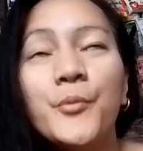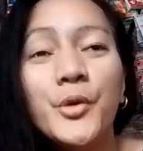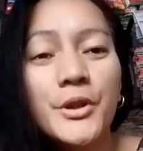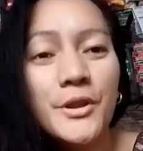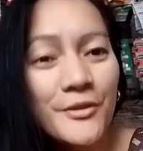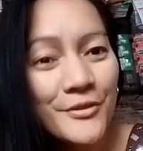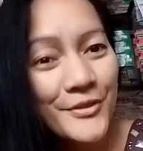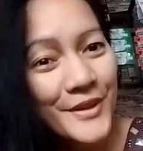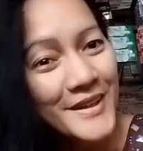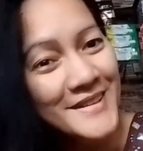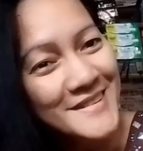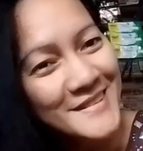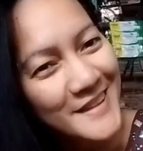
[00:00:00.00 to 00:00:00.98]
for the
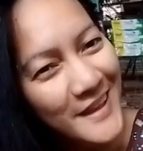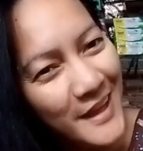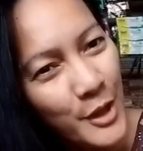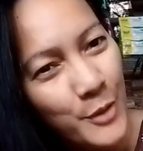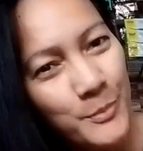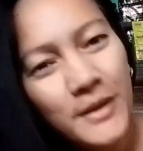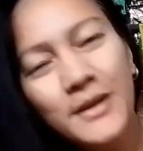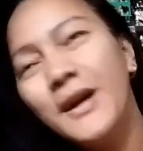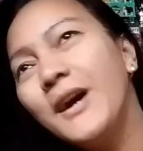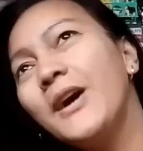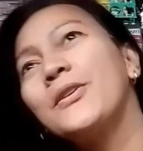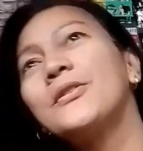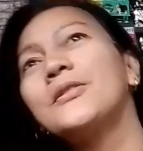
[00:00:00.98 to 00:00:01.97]
first time
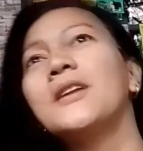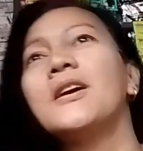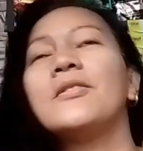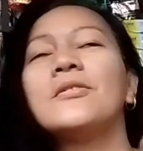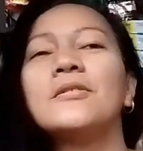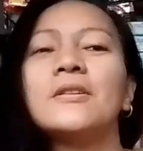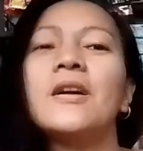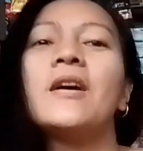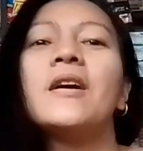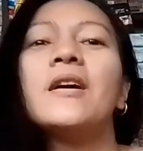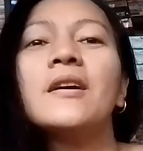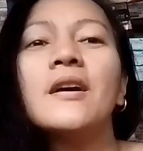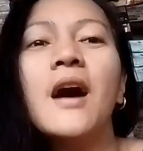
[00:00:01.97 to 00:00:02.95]
magkakaroon na ako
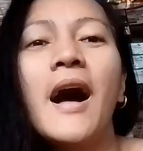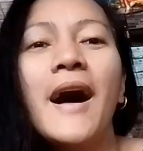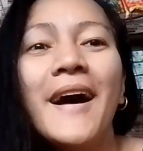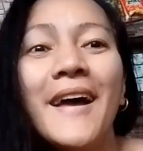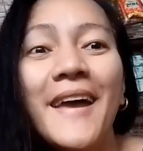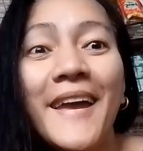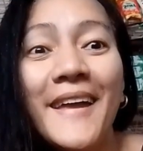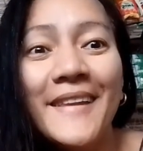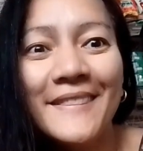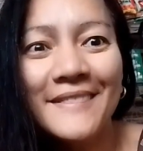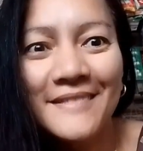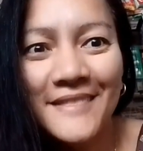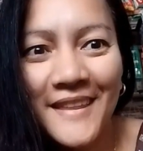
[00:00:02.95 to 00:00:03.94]
ng
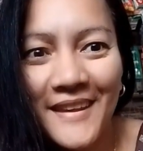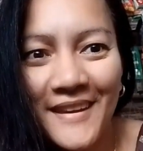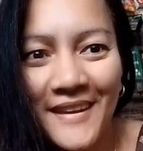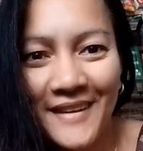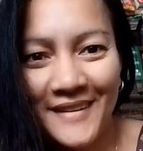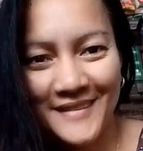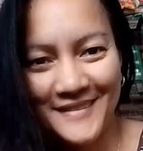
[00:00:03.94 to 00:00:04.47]
ahente.